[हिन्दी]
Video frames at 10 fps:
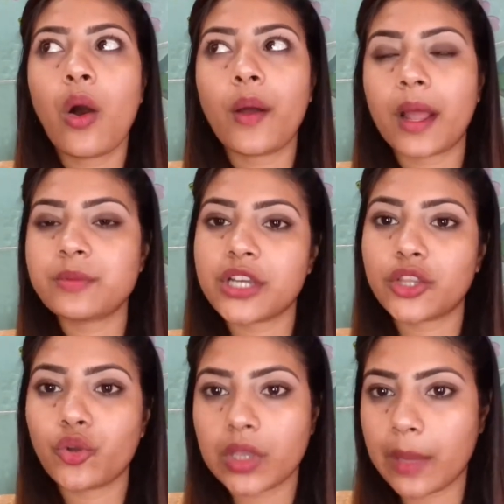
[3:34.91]
और आप
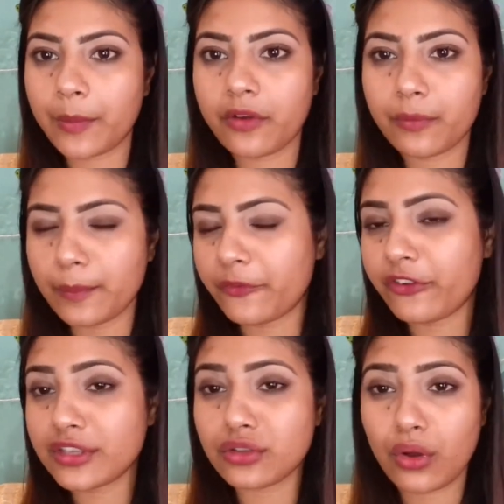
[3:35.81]
चाहते हो कि आपका
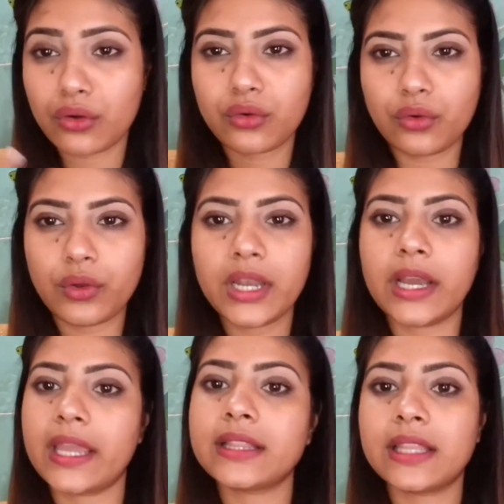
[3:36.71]
फेस और ग्लोई
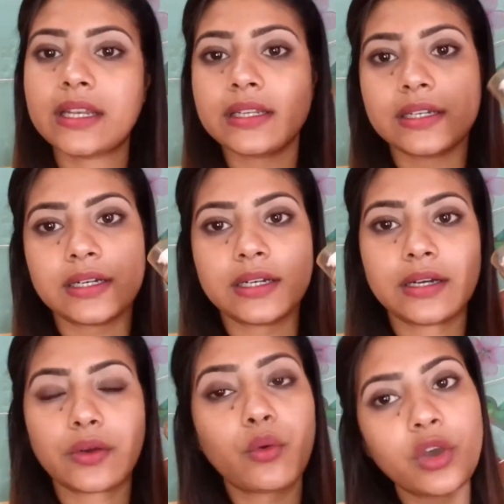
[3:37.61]
लगे देन uh,